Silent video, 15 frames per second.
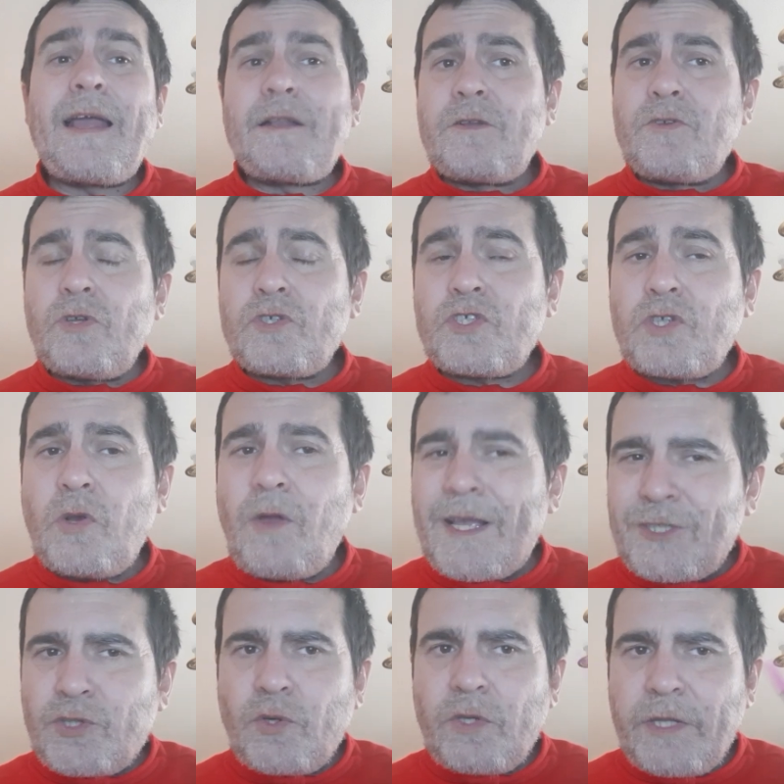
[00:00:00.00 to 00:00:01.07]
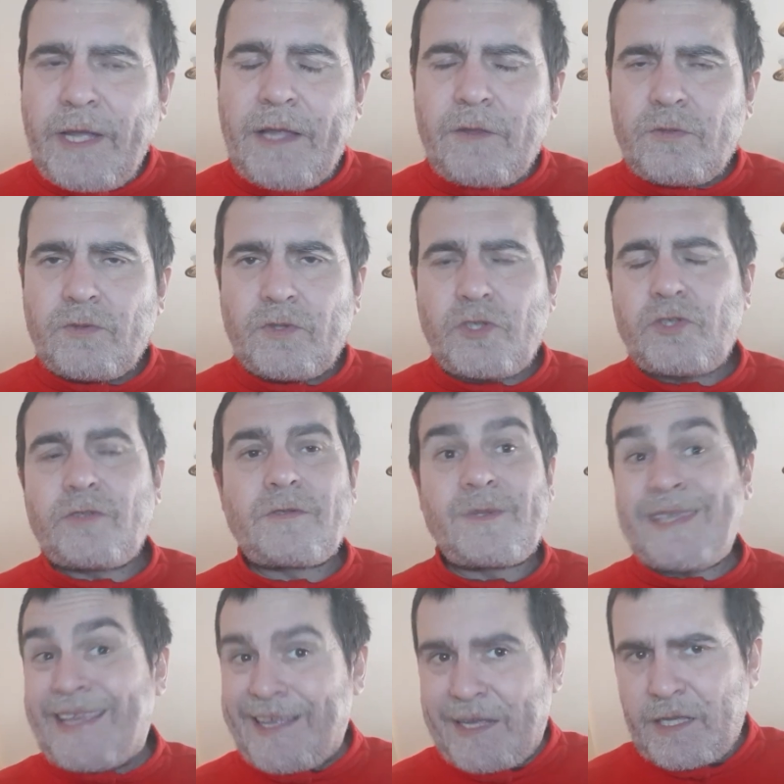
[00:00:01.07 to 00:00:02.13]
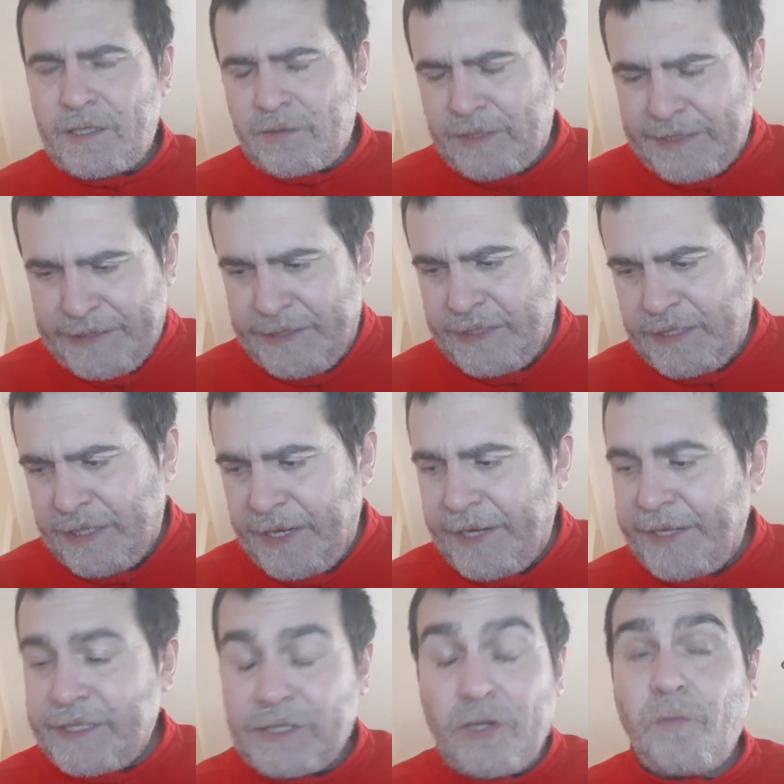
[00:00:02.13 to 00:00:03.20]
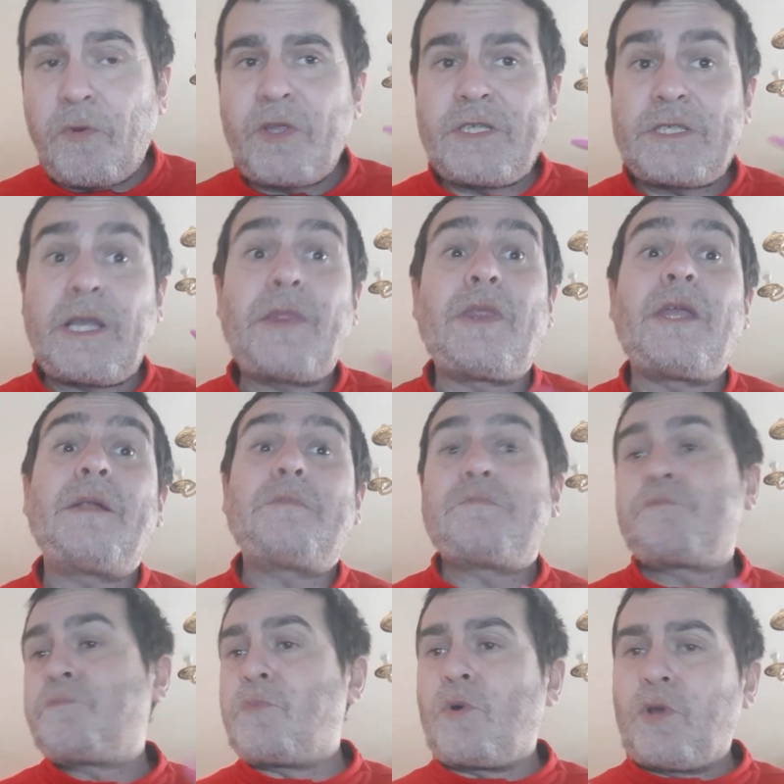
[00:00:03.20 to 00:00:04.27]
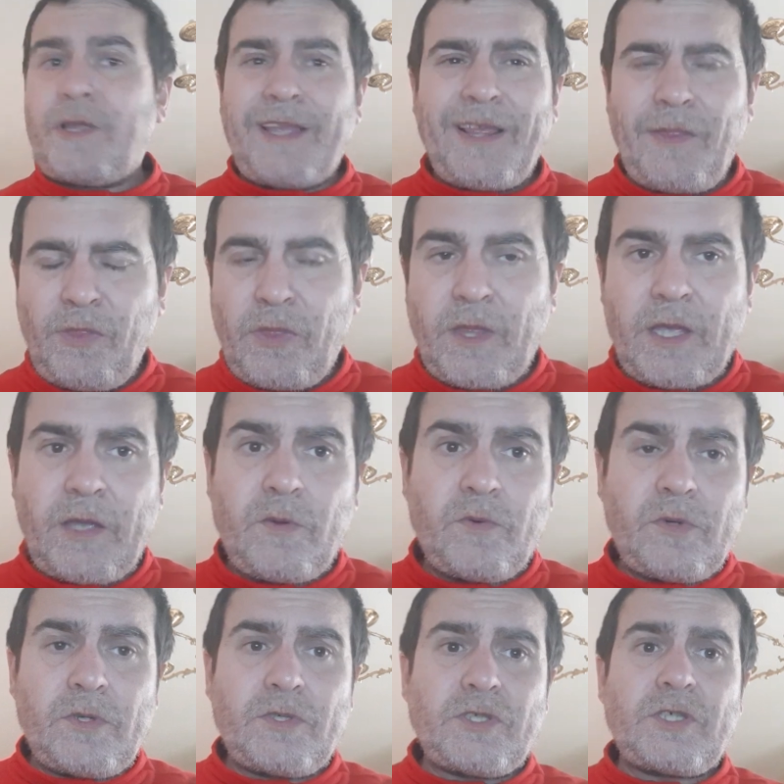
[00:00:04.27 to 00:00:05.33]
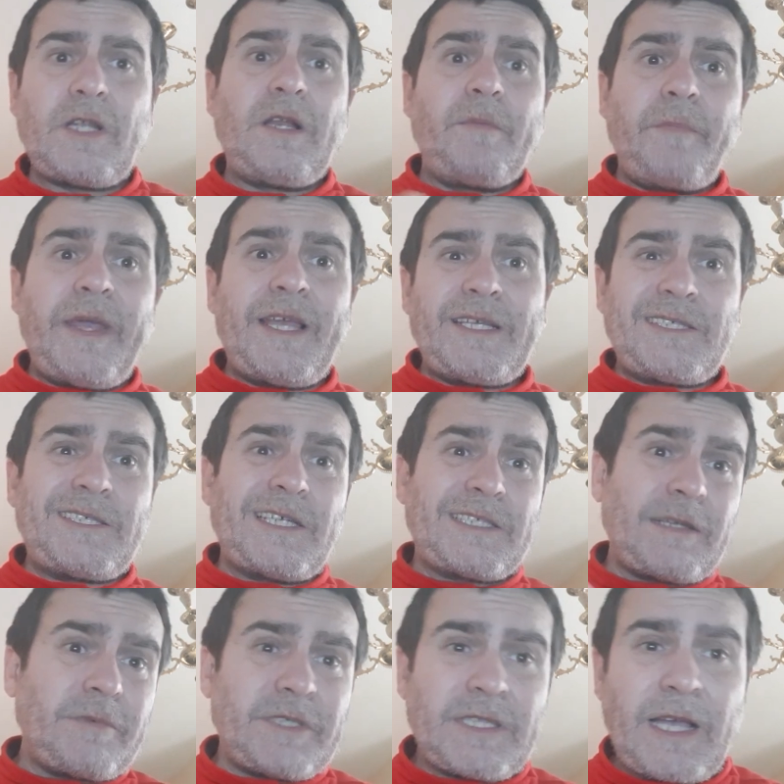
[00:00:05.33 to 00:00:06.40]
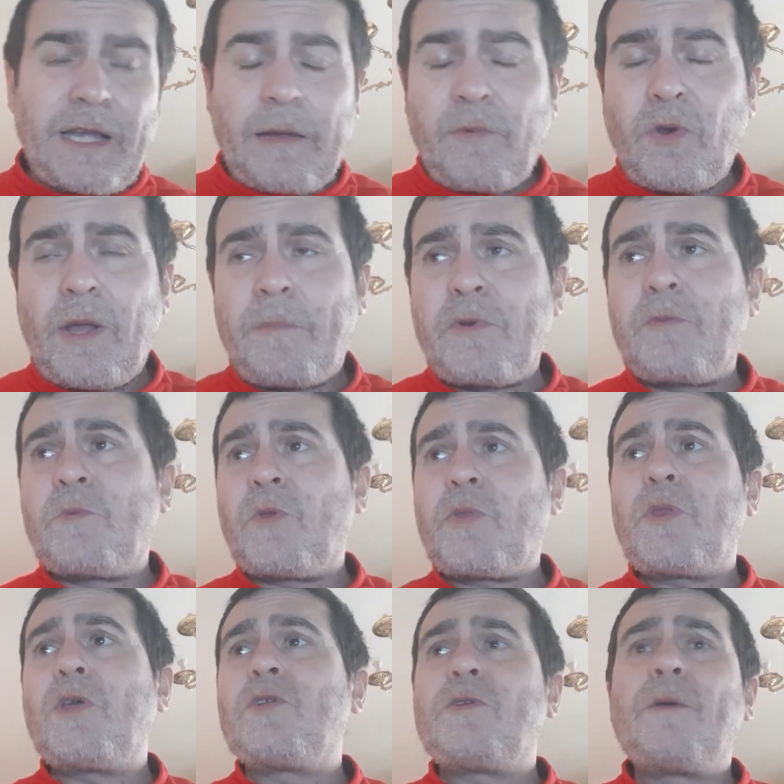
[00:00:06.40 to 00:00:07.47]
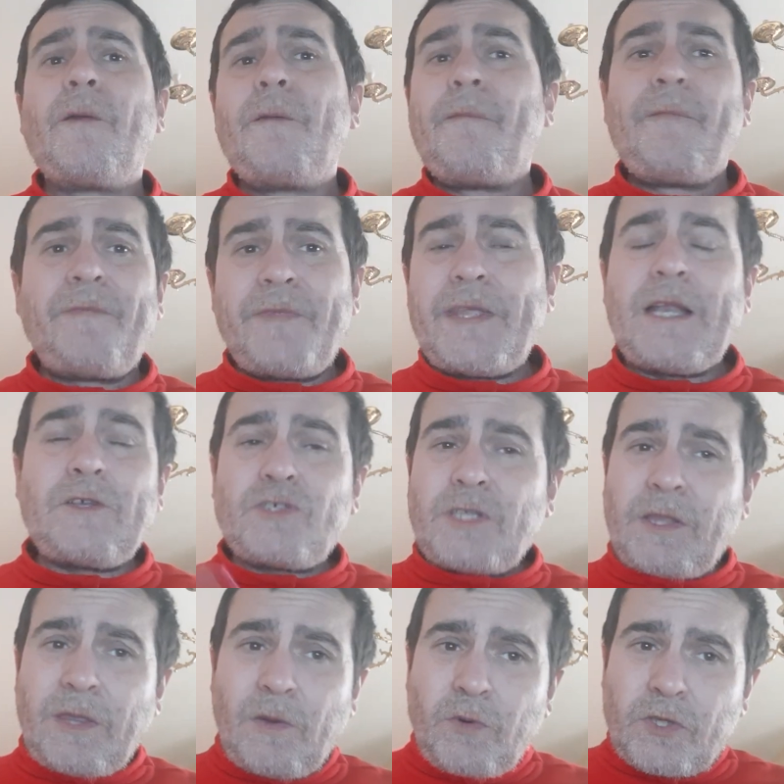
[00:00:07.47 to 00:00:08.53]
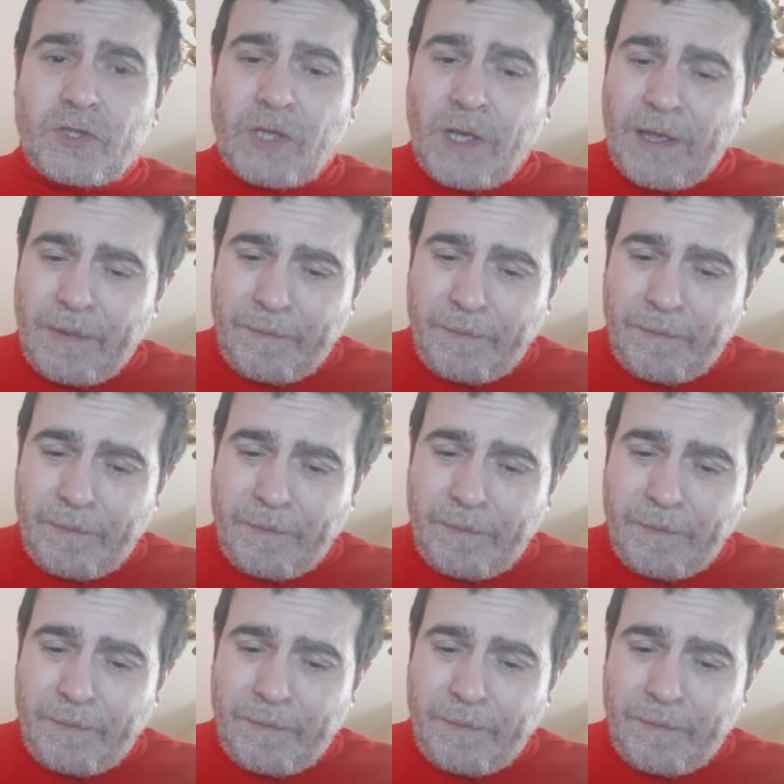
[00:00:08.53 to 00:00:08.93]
No solo a soldados, que, si queréis lo podéis hacer por 15 euros el mes, ya sabéis que acabó la promoción de los 10 euros,